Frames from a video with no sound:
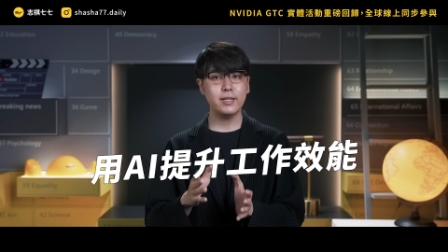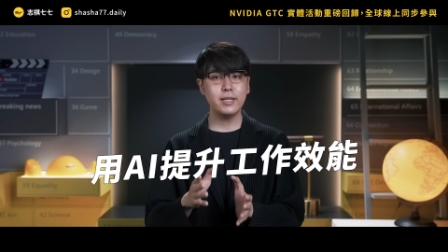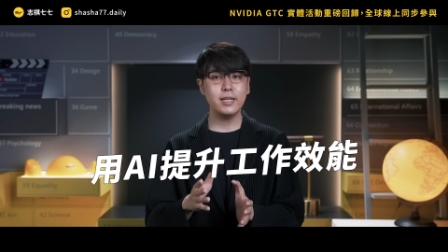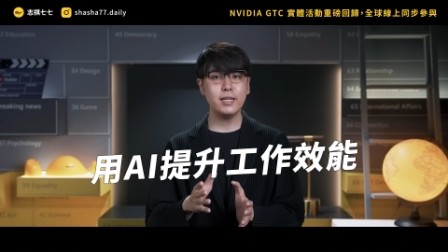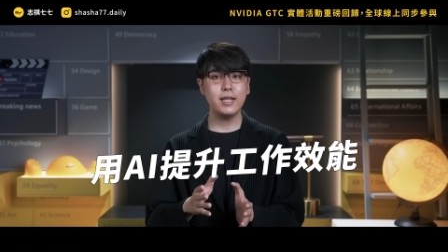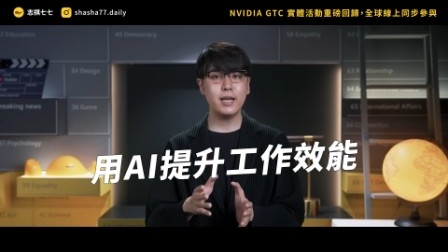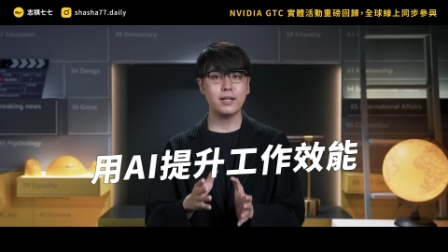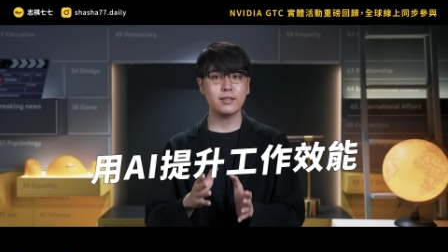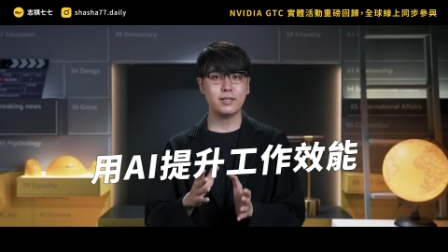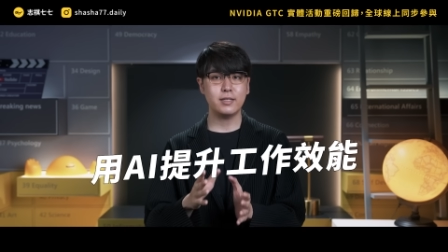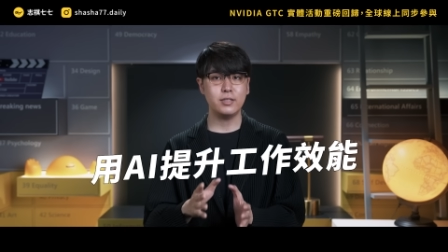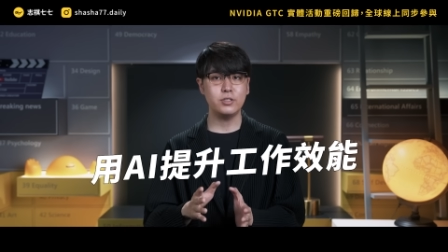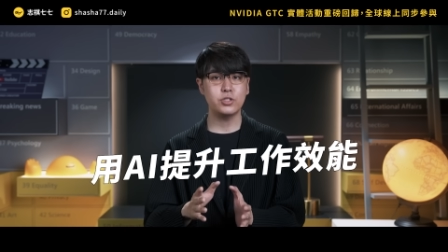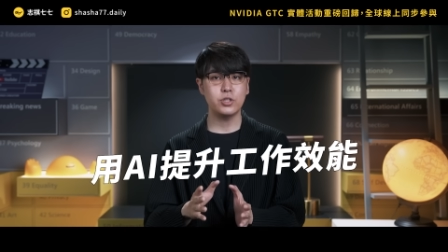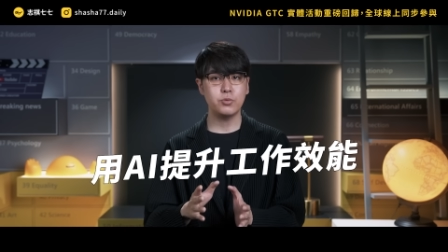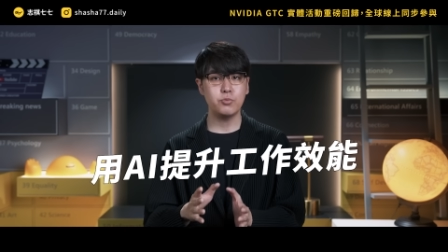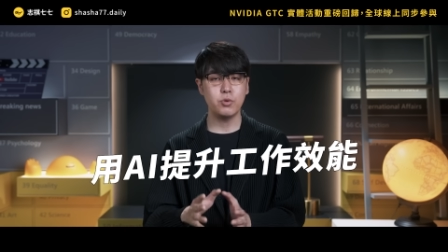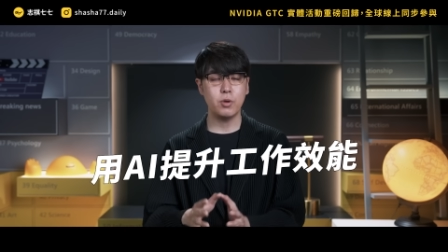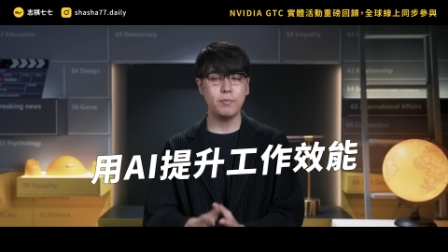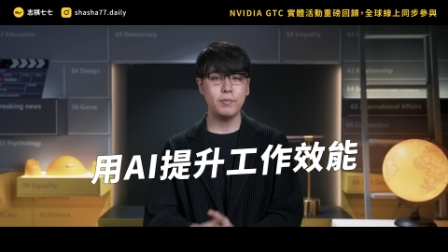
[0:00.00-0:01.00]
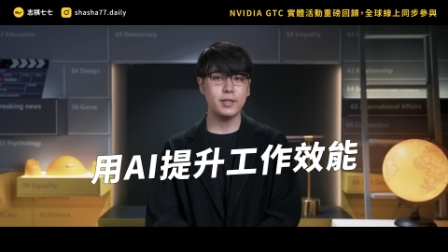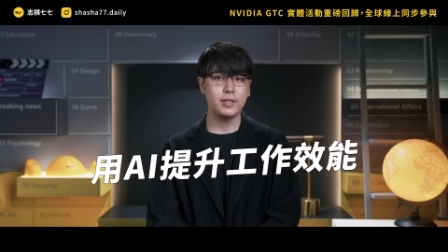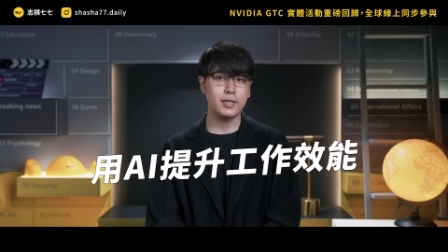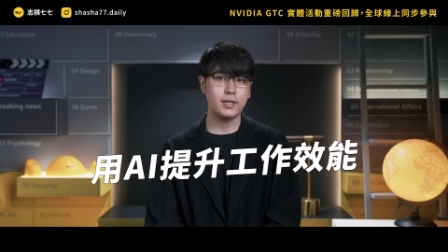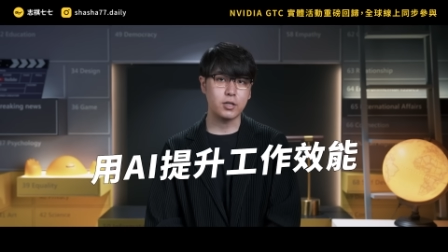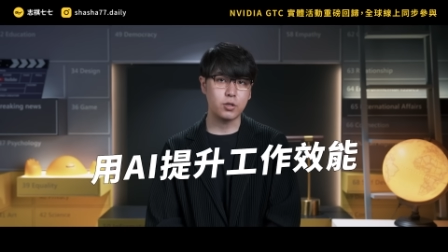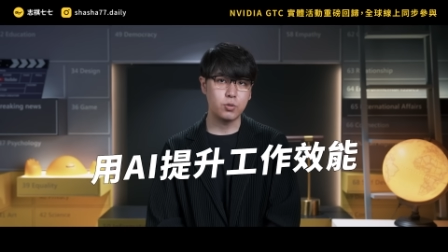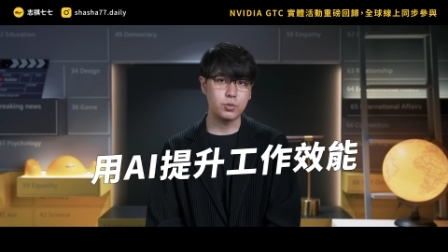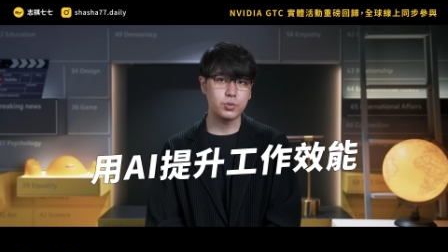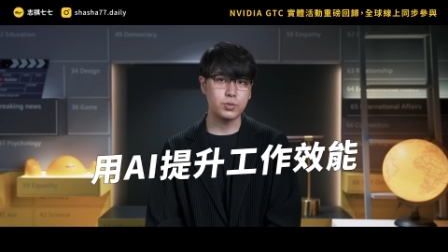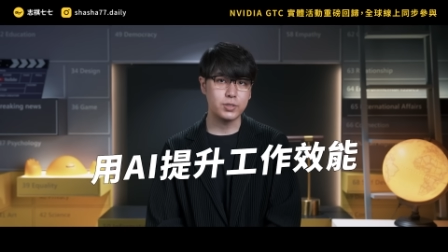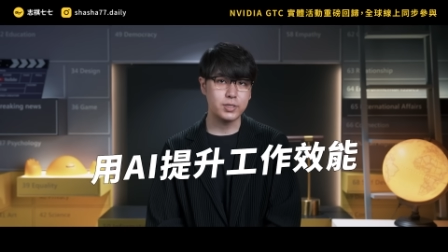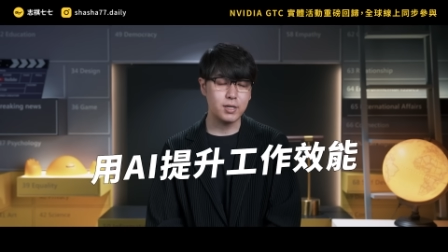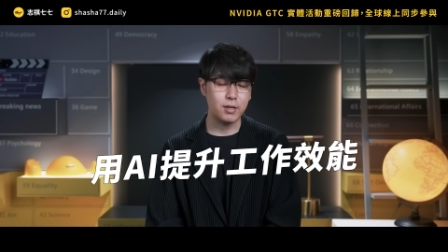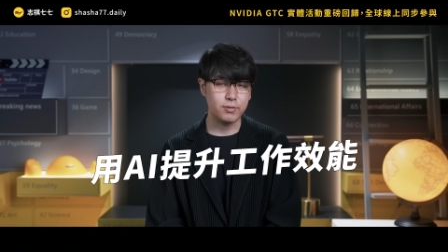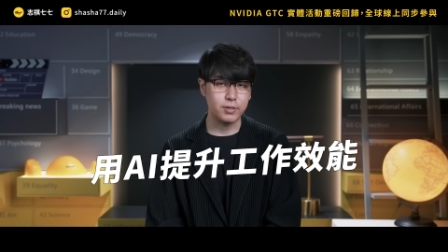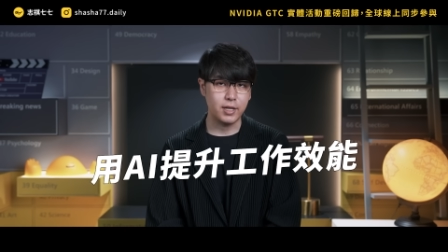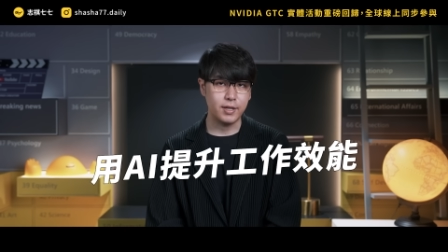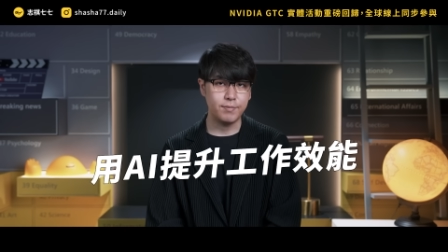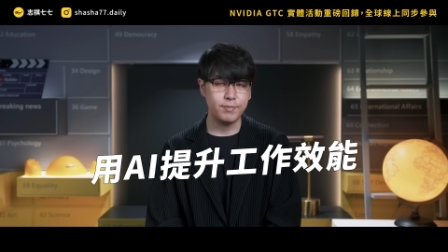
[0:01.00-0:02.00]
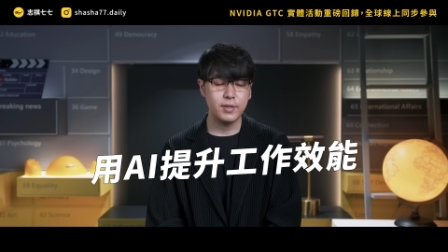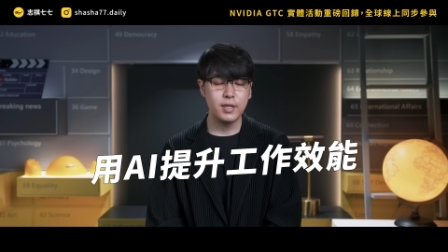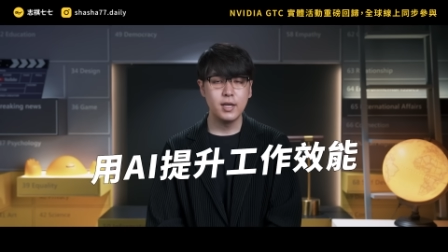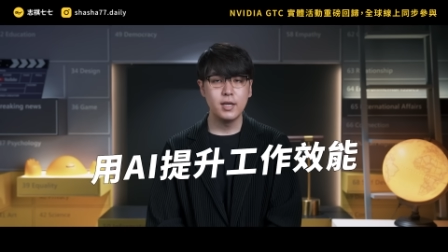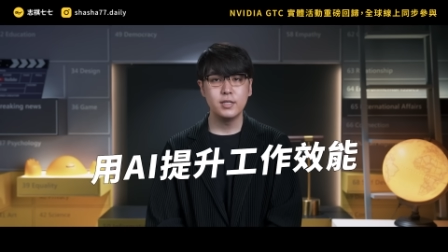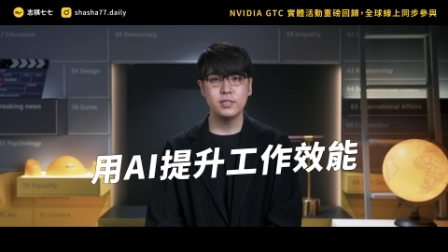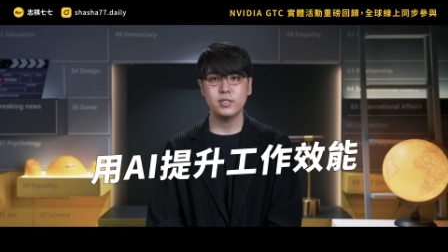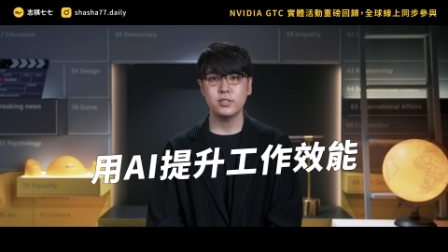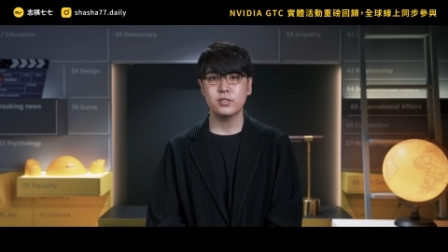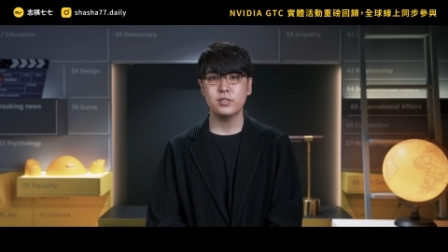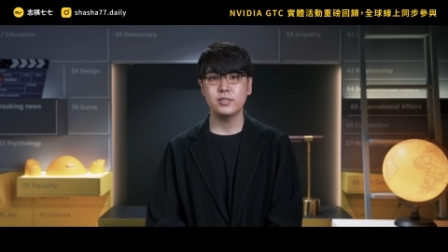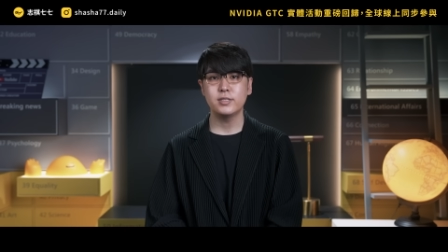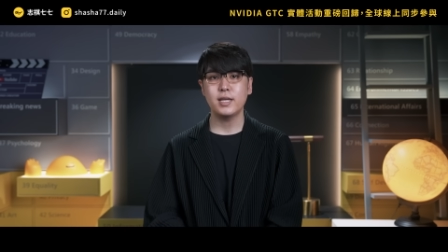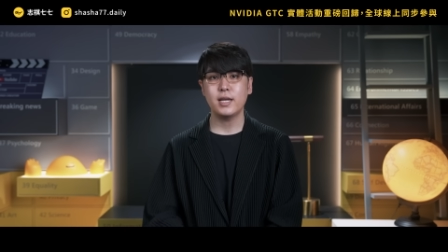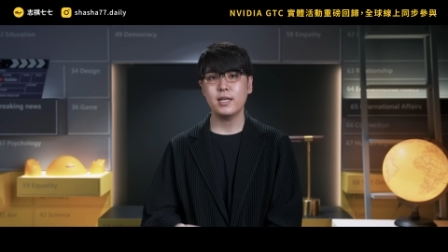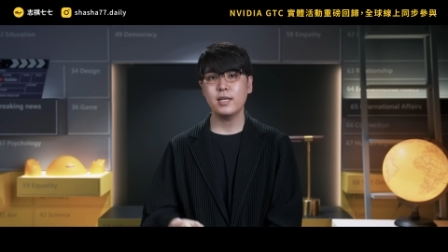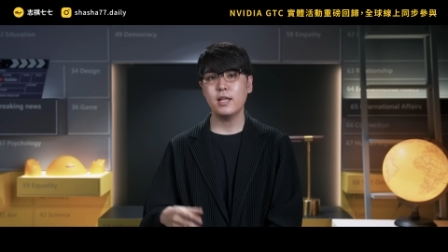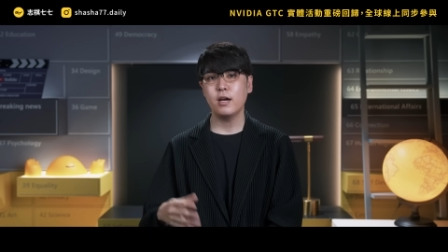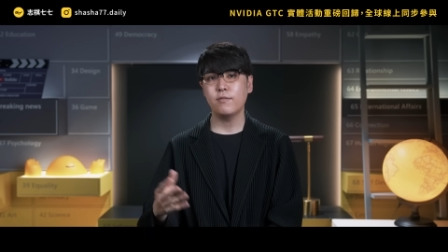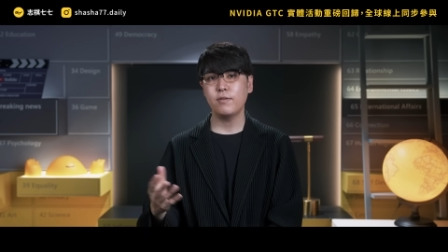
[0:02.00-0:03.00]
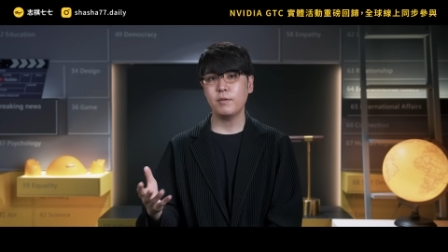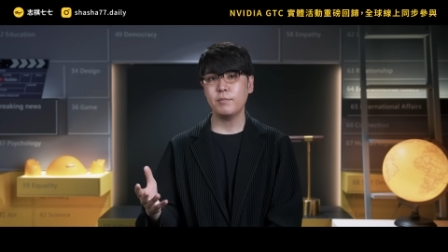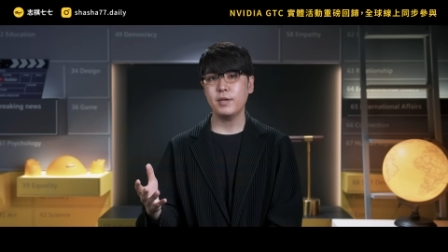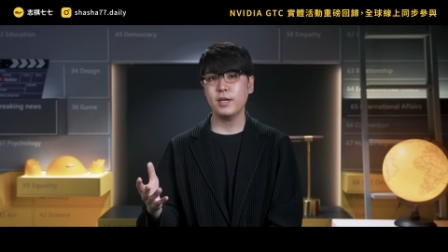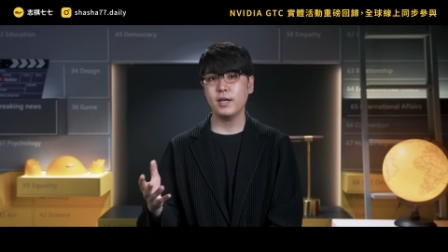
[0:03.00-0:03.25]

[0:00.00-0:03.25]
力量提升原本的工作效能，像是在医疗方